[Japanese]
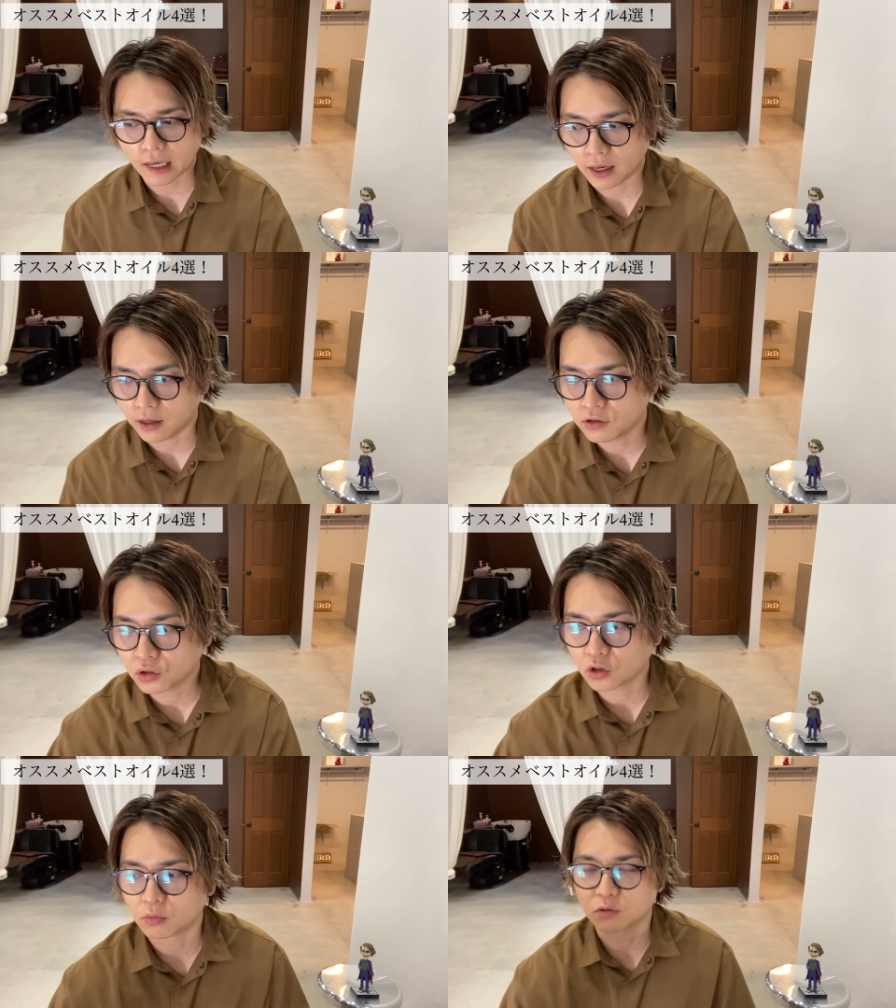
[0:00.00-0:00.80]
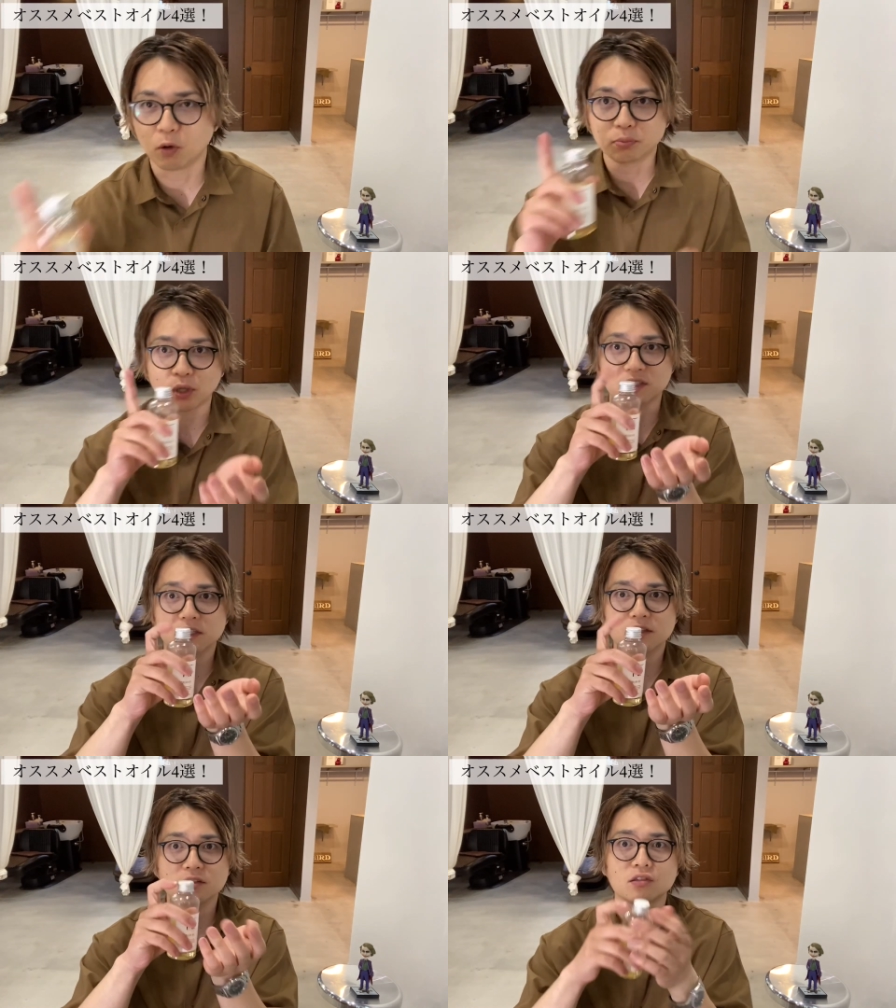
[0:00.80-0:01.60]
Lドットも僕ポンプとかつ
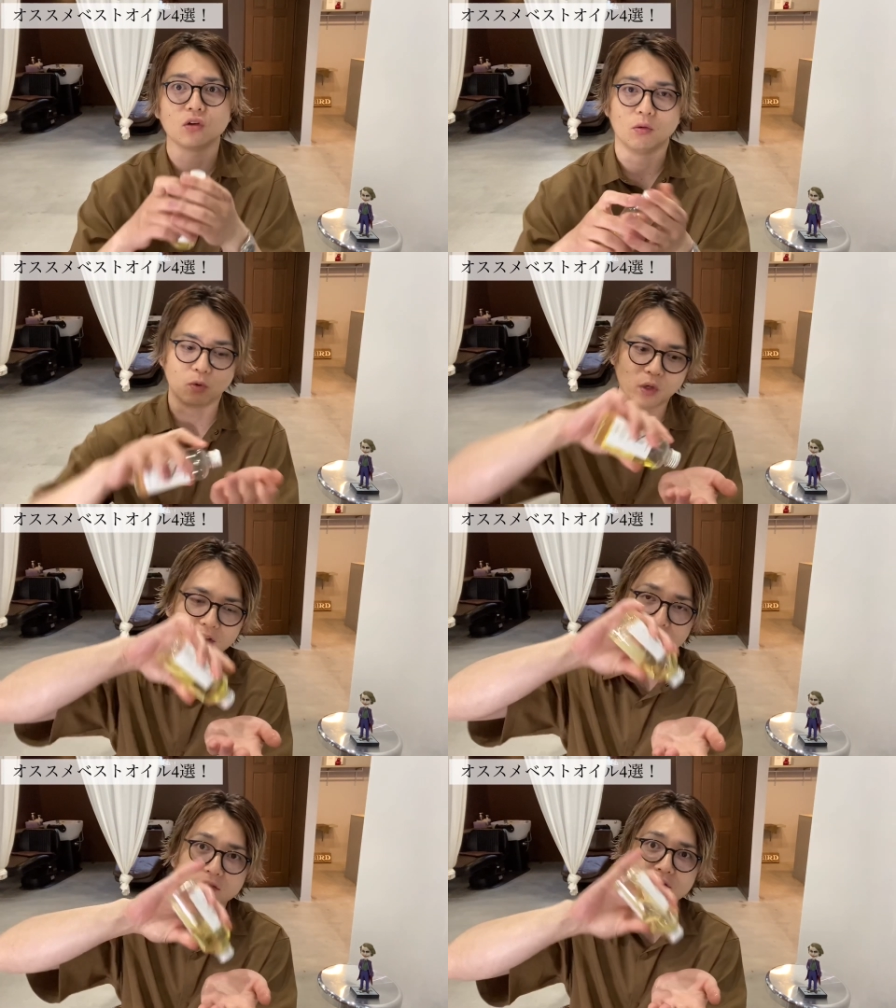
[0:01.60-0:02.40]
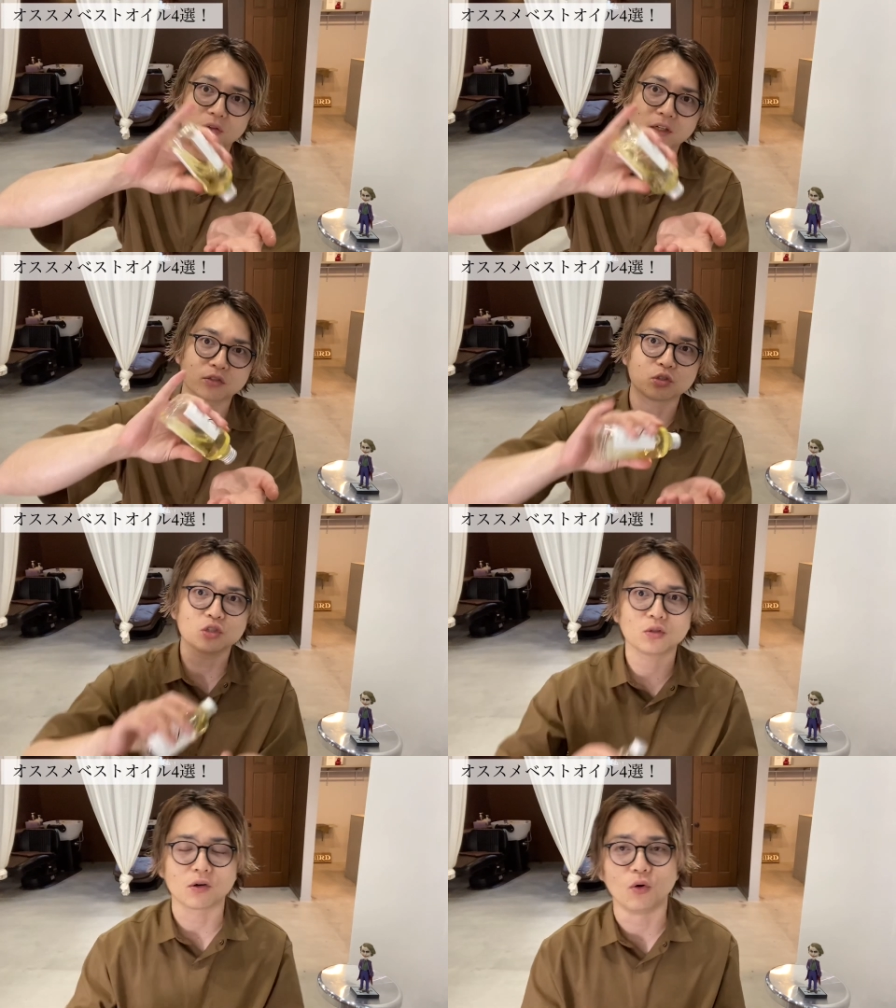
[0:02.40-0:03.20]
けてないんですよ。もうこうやって出すんですよ。なんかそっち
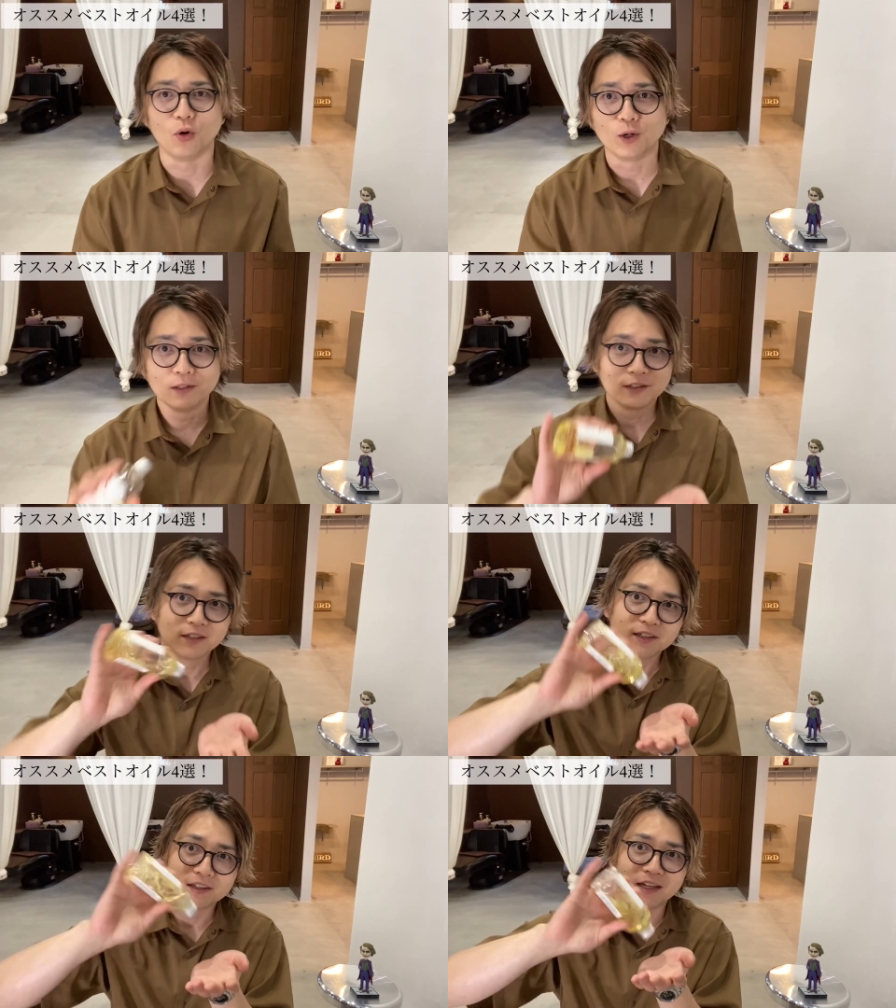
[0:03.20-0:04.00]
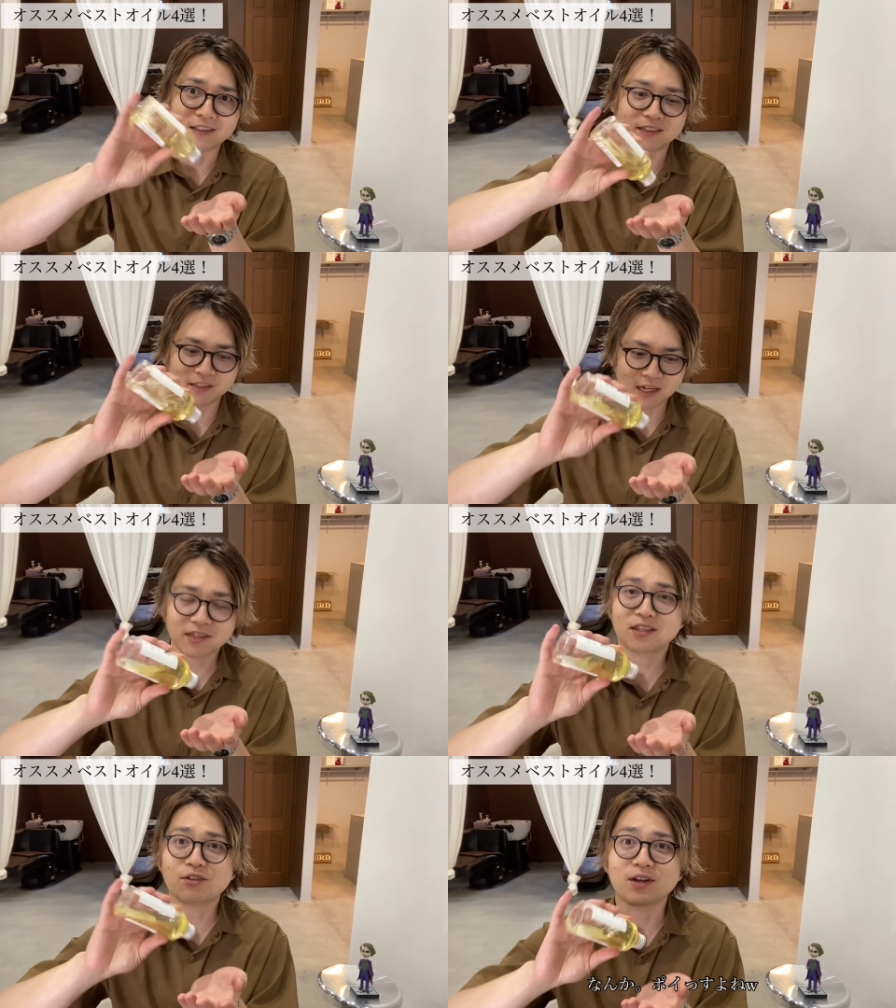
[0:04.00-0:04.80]
の方がこうなんか
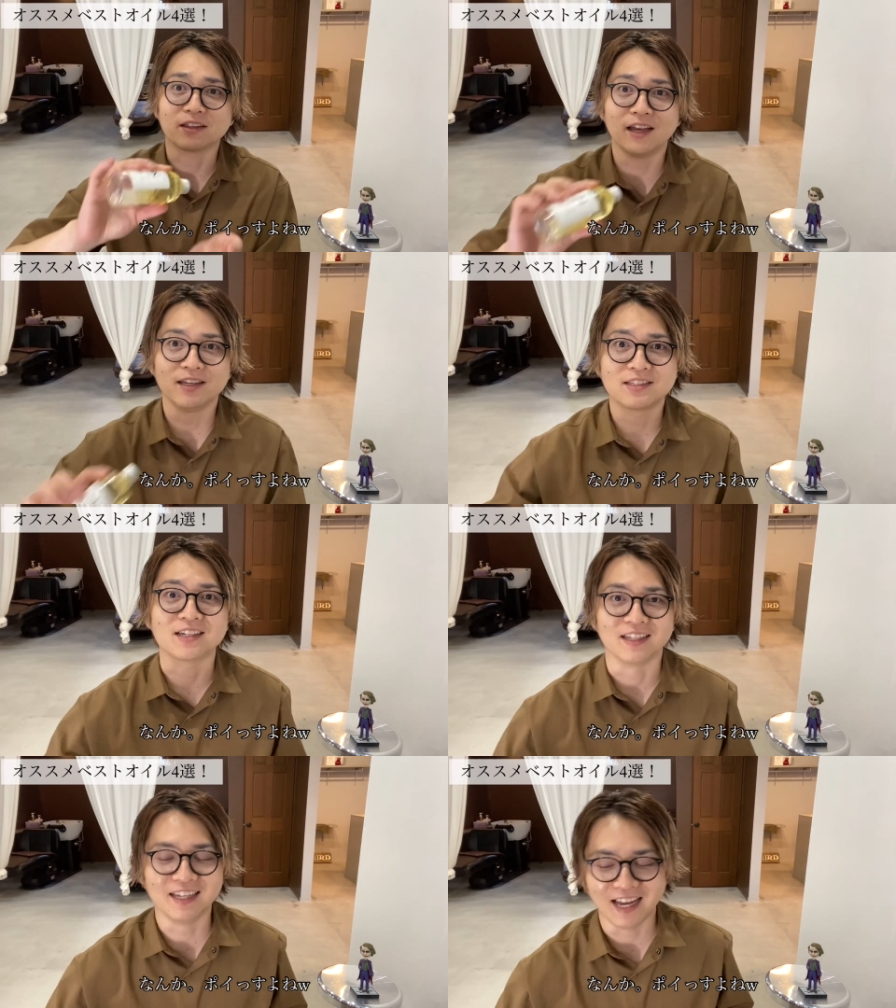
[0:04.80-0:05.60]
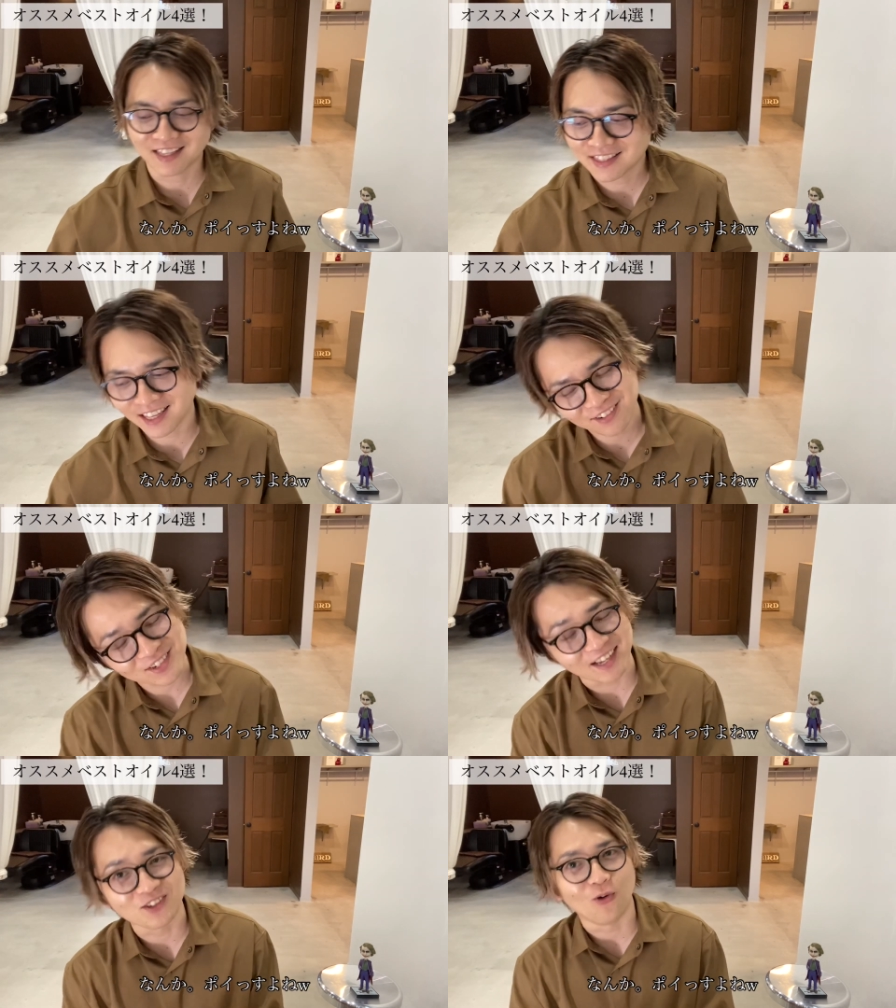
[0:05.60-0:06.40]
やってる感ないですかね。やってる
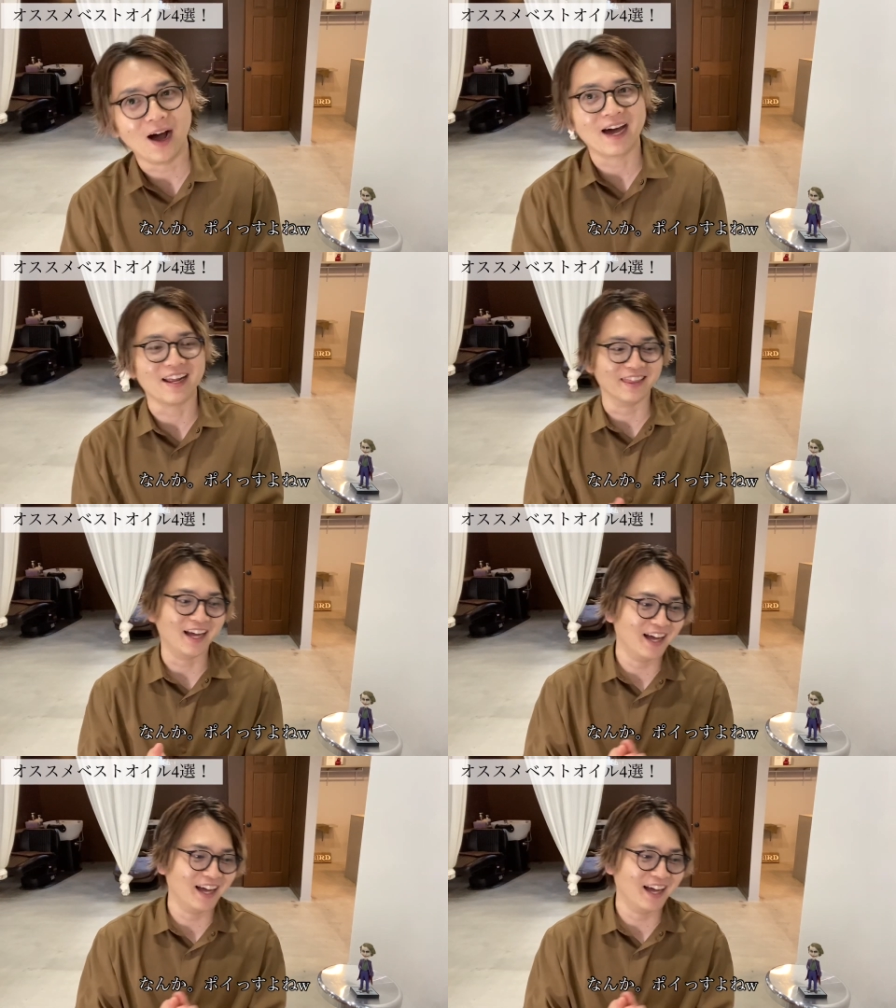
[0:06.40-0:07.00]
感ようわからんな。